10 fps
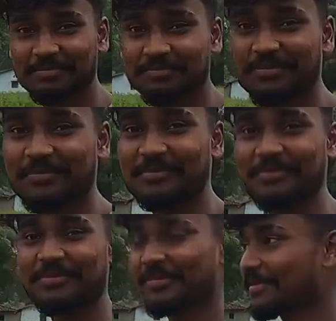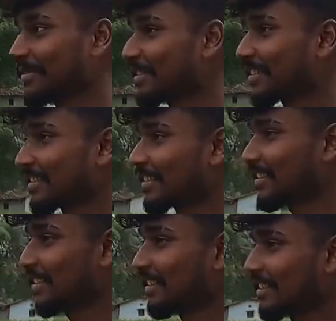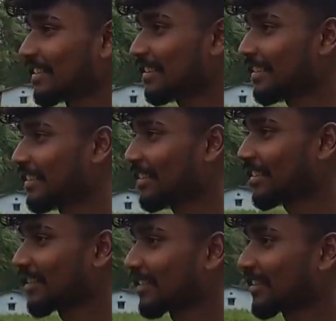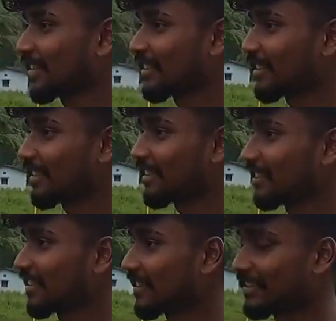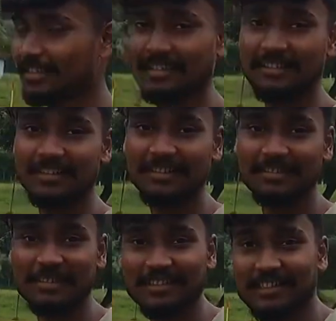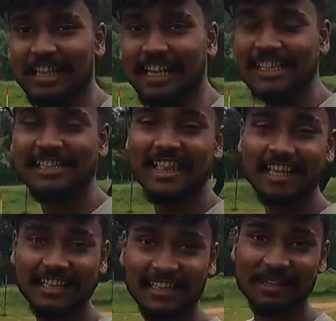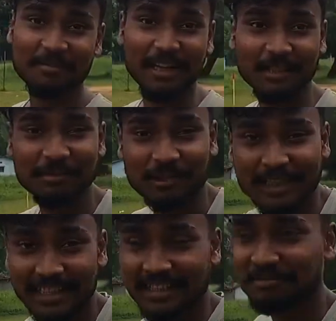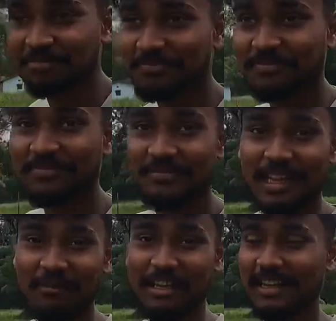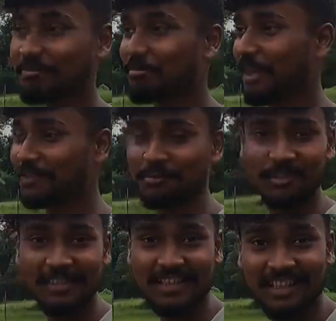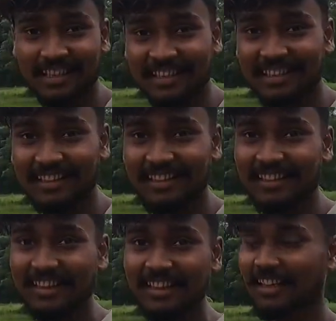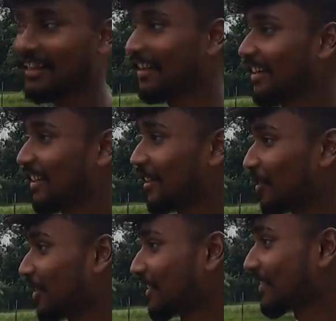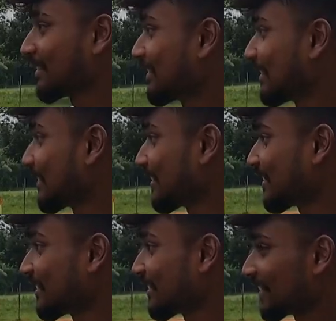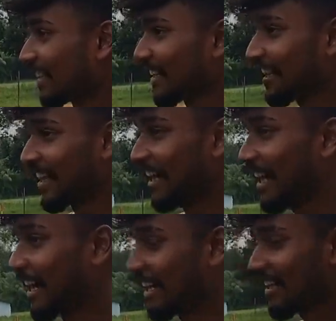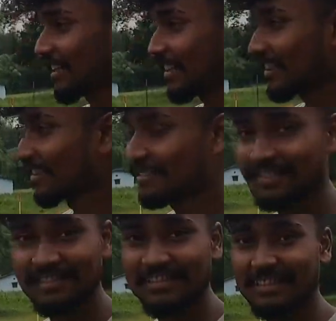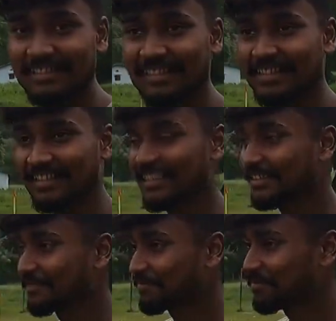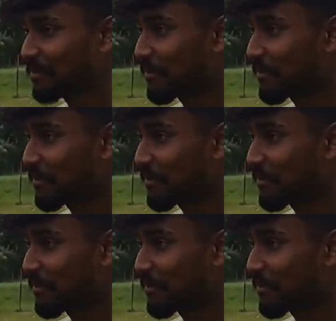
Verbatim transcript: रहा है और ये, भी प्लेयर है बहुत अच्छे प्लेयर तो अपने टीम के बारे में कुछ बताओ यार अच्छा खेलते हैं भरतपुर की टीम हाँ हमारे भारतपुर से हाँ और जितने भी भाई लोग हैं सबको बाहर से सपोर्ट कर रहे हैं सबको